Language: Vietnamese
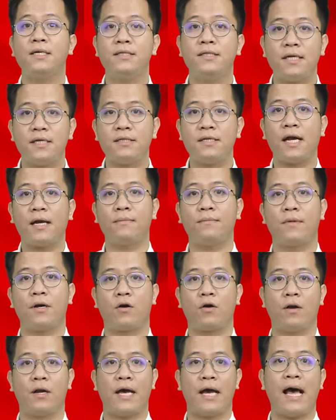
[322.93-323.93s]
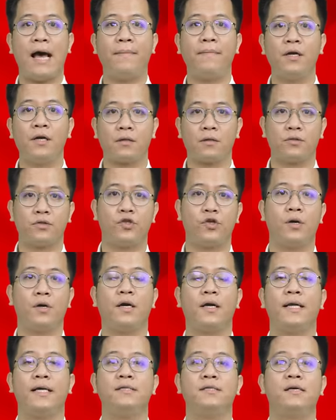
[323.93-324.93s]
dẫn dắt mà còn là áp lực cho
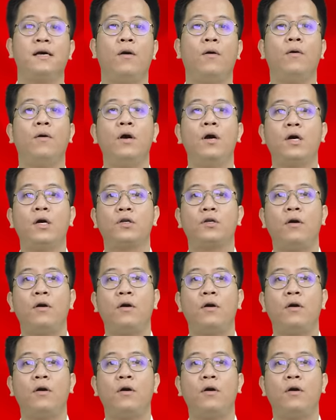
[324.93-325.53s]
người đến sau.